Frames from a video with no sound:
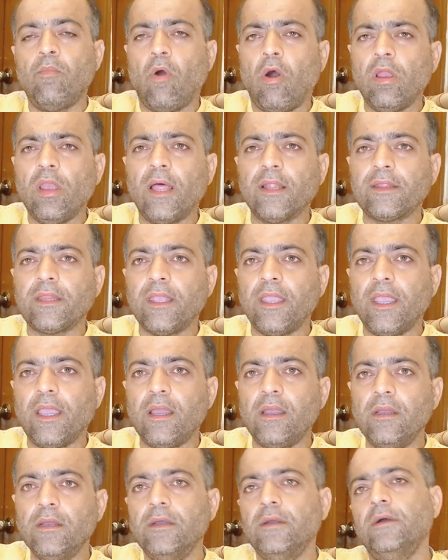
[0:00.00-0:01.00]
बॉल आती है
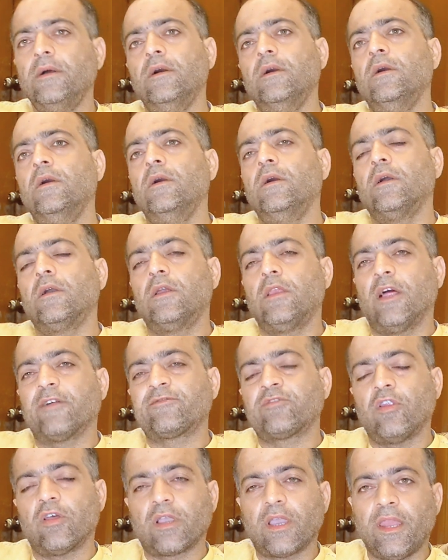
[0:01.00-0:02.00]

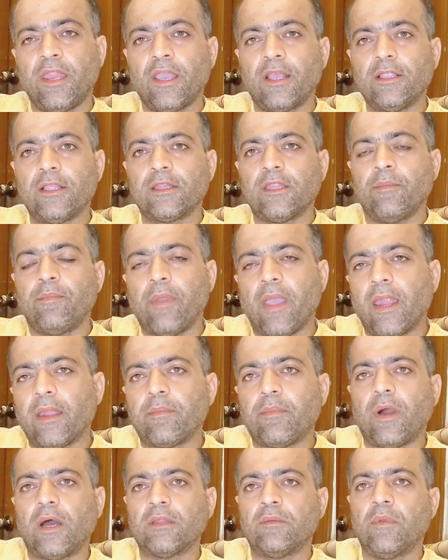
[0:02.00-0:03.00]
ग्लव्स लग के नहीं जाती बैट
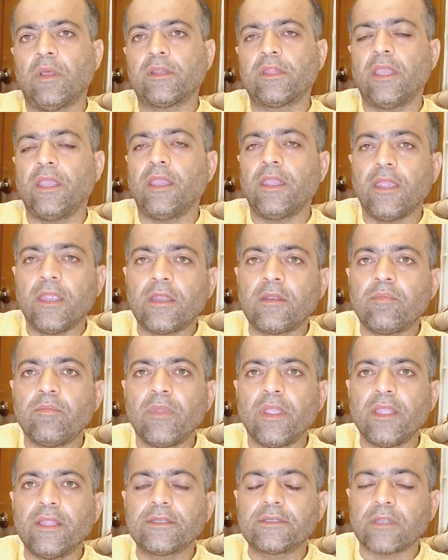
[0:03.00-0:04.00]
बाद में आता है इट
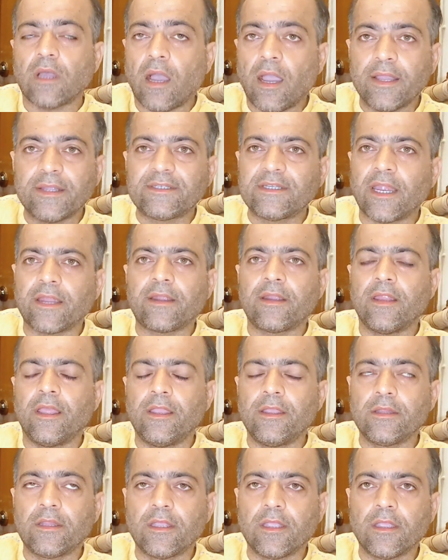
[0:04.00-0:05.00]
मीन्स आई सेट
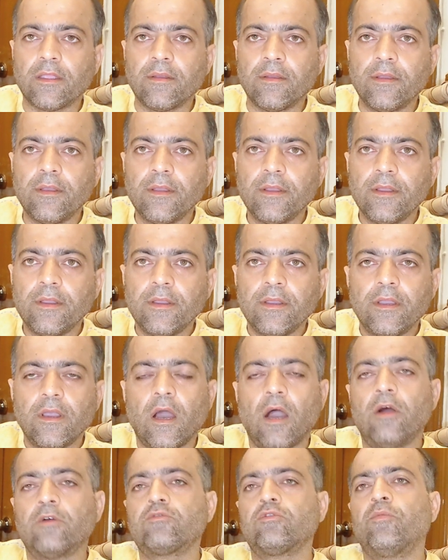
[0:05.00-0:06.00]
नहीं थी
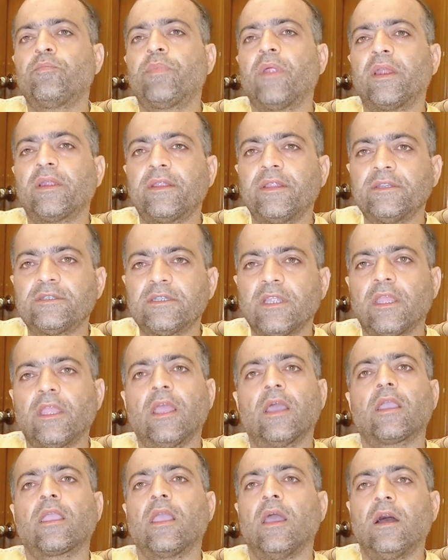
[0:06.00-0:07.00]
आउट ऑफ प्रैक्टिस थे
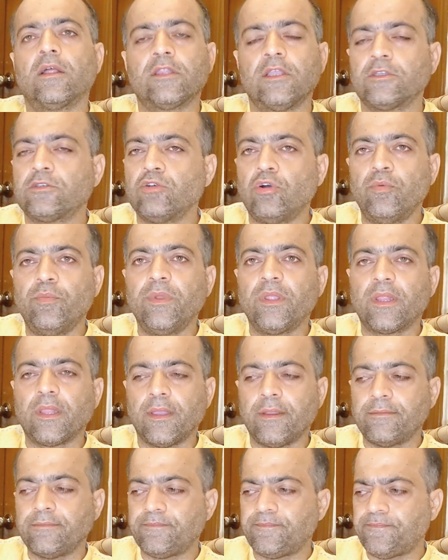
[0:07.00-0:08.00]
या क्या थे जो भी
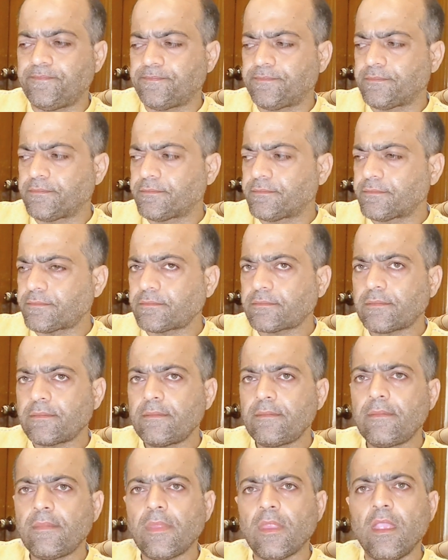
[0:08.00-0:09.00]
थे
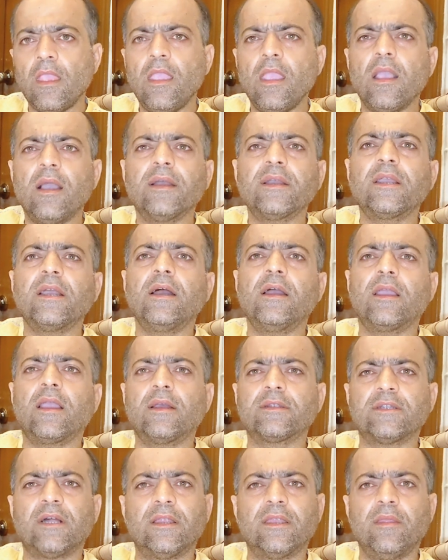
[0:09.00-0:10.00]
एक
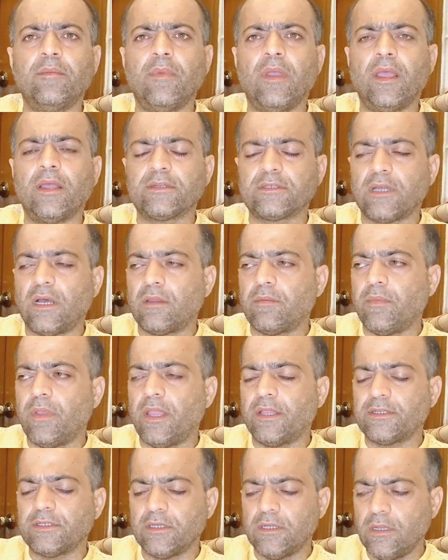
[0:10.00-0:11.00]
आसानी मैच आसान
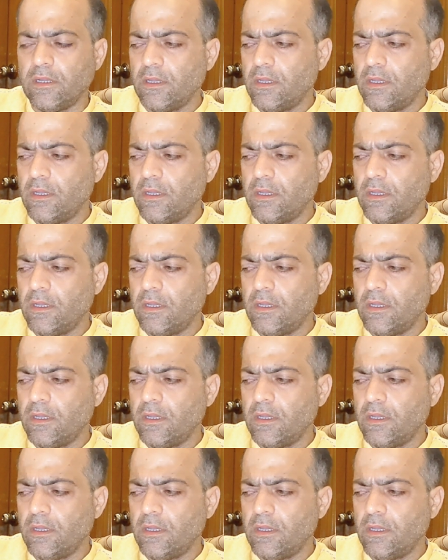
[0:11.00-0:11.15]
मैच